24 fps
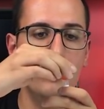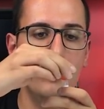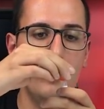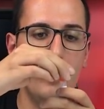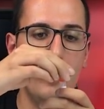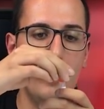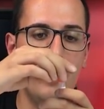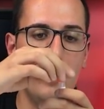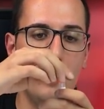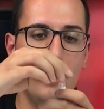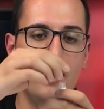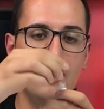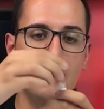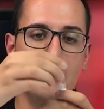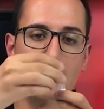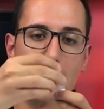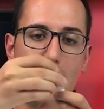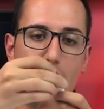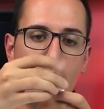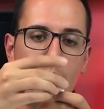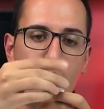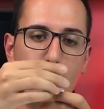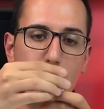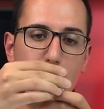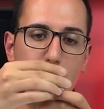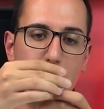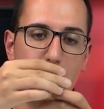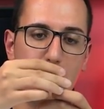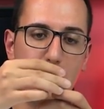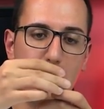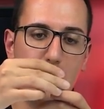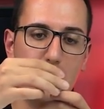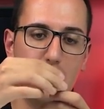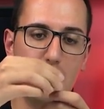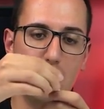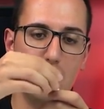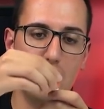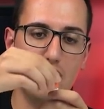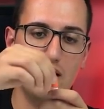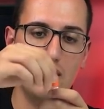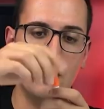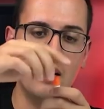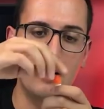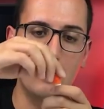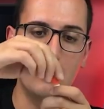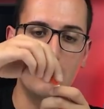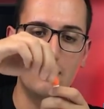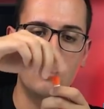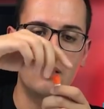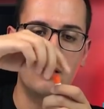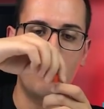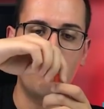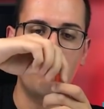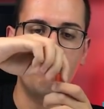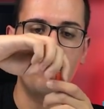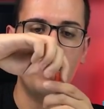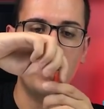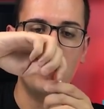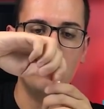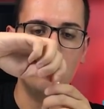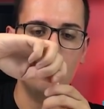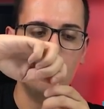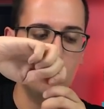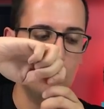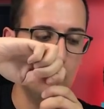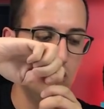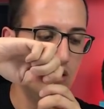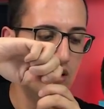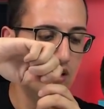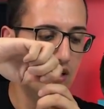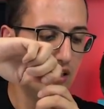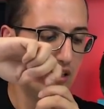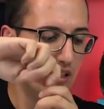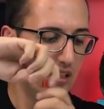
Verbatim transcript: e andiamo a mettere il tappetto.